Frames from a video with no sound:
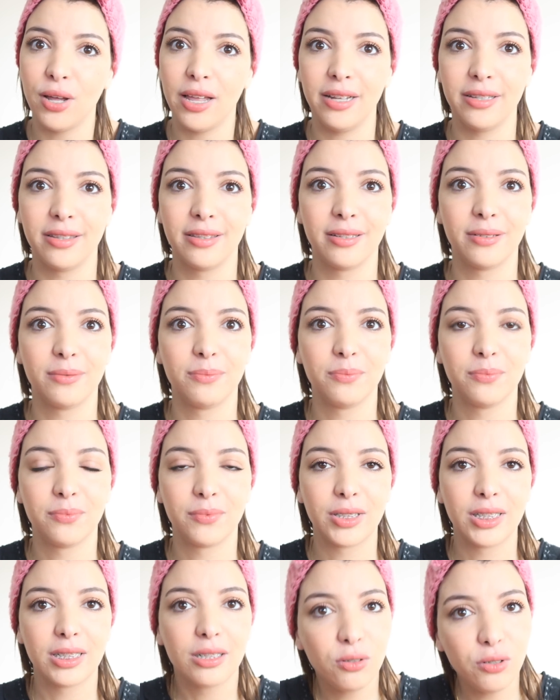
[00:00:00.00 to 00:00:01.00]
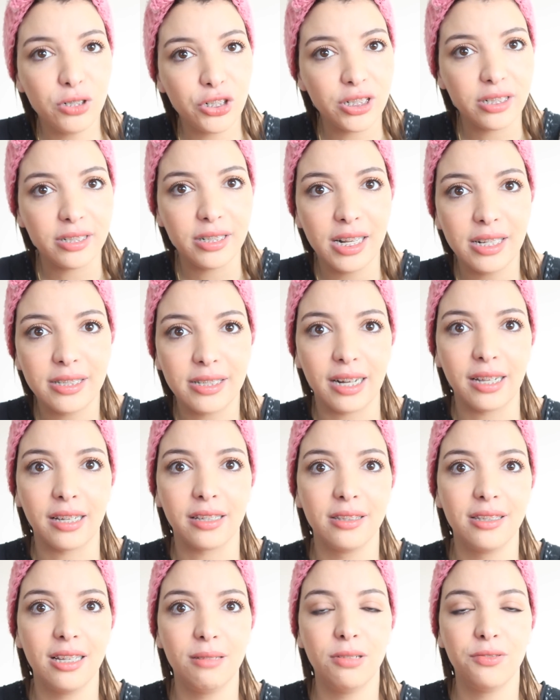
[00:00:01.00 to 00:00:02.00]
واحد كلشي الناس راه
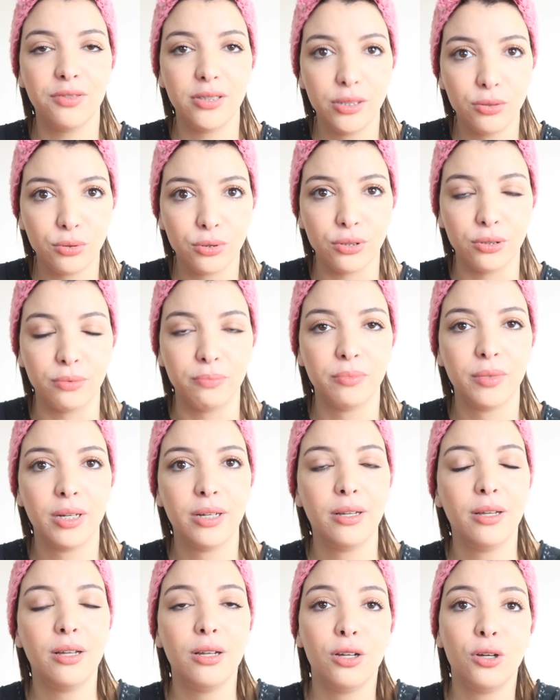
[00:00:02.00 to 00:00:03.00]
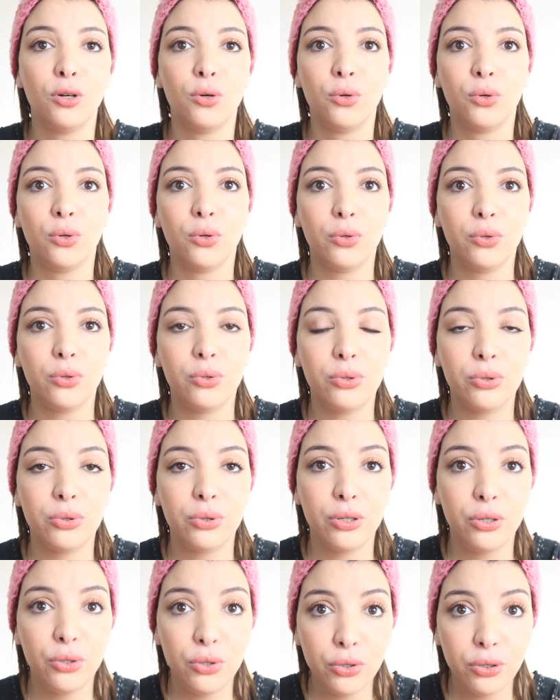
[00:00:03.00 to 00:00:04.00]
خدامه في اليوتيوب
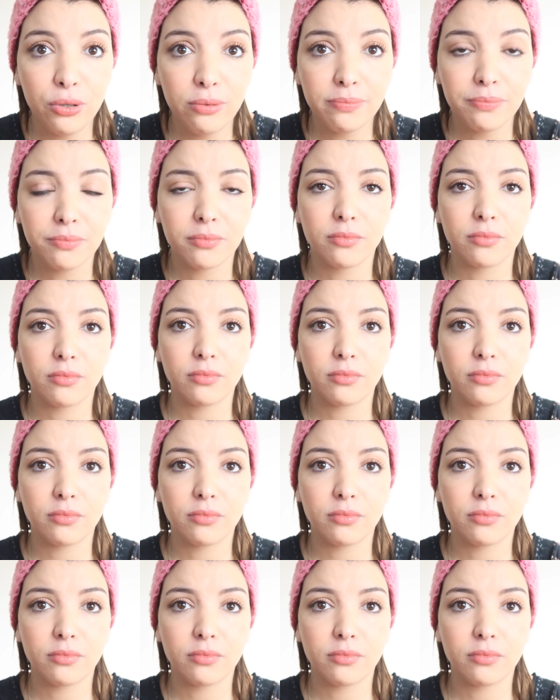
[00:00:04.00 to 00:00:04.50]
واليوم